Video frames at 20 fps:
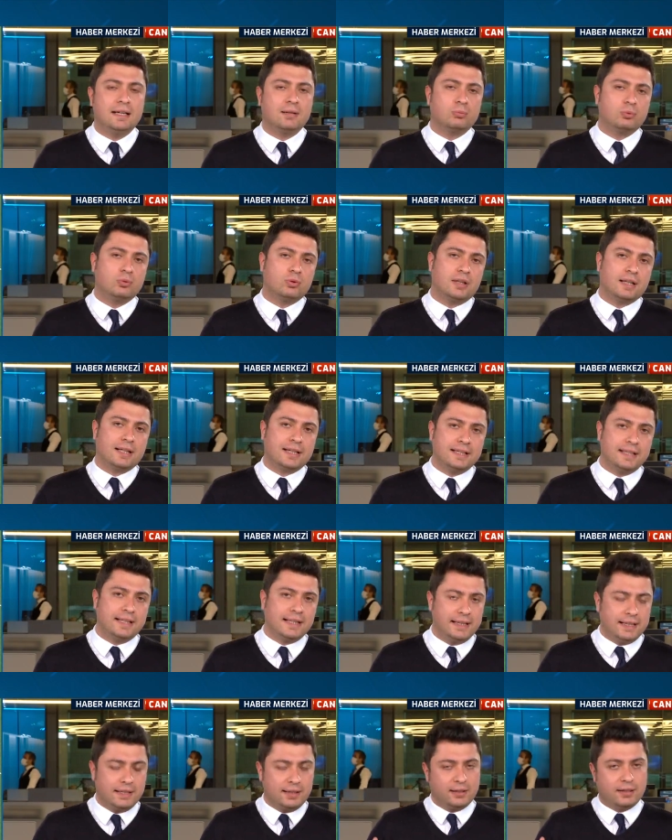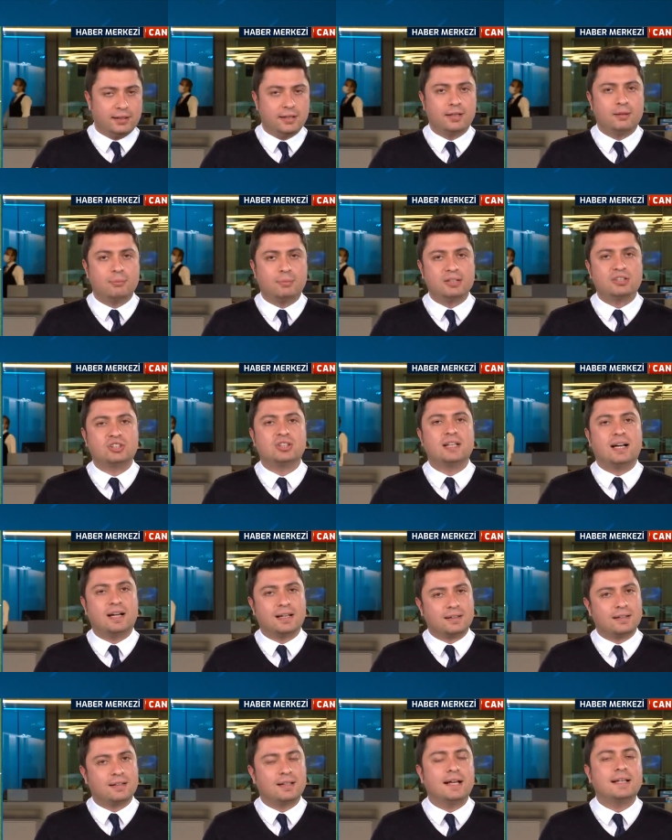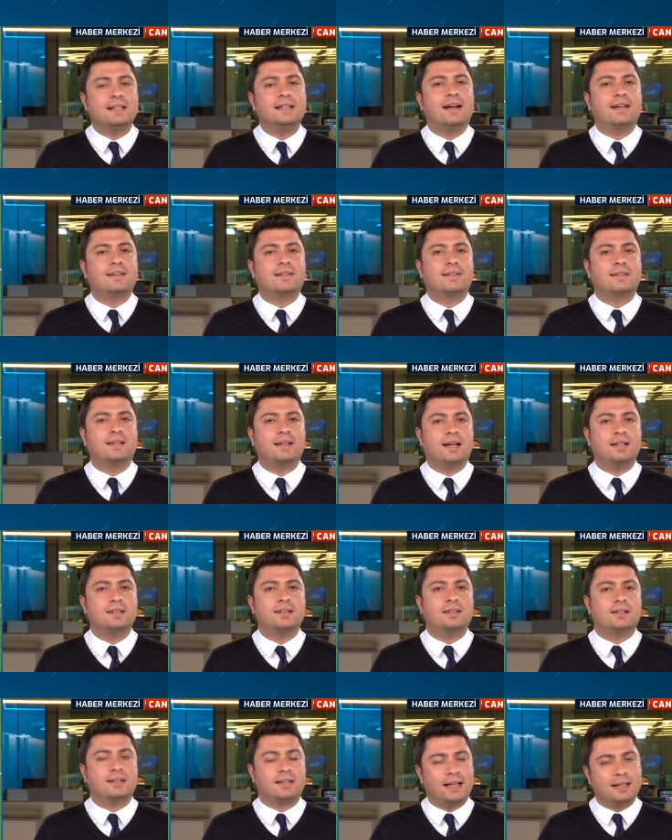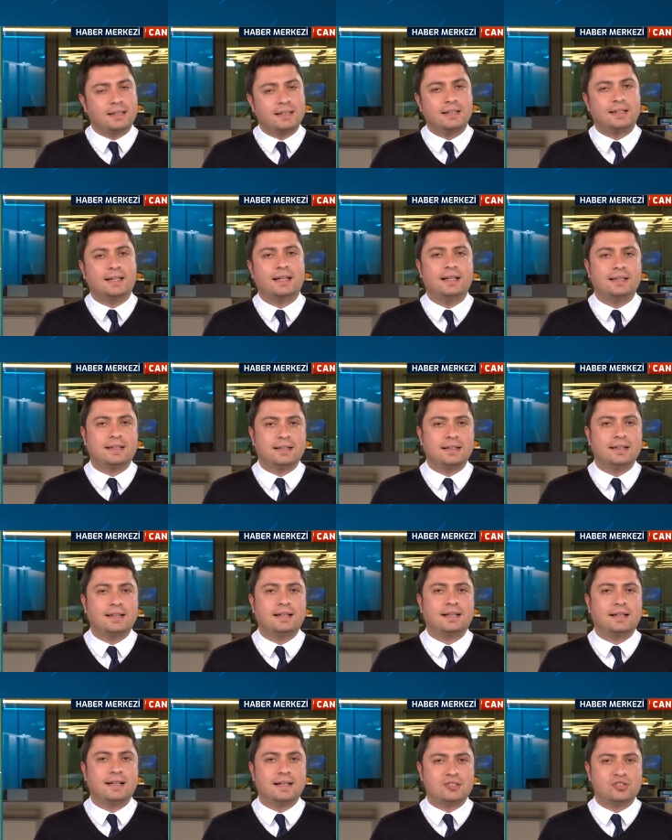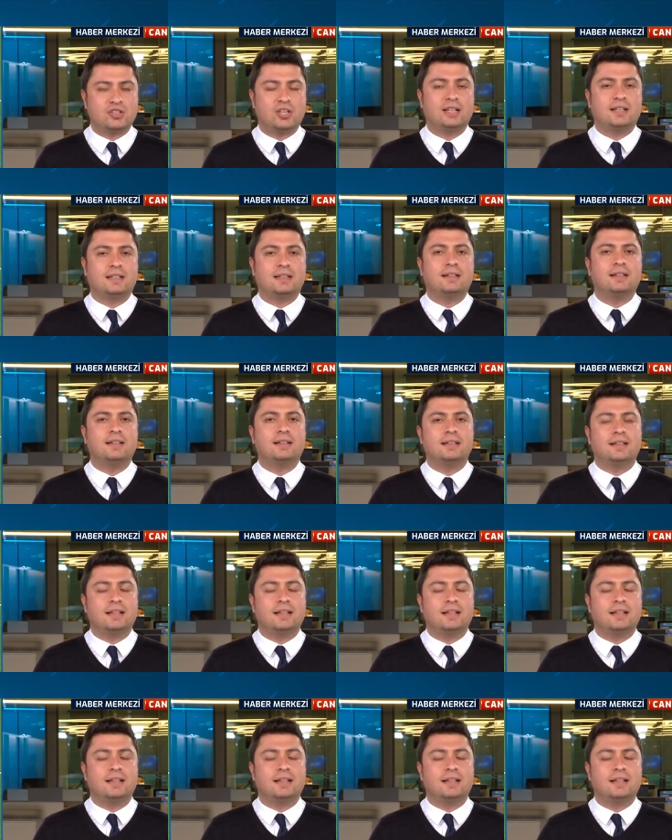Bunlar hani e, maçın ardından yansıyan teknik heyetin dikkat çektiği,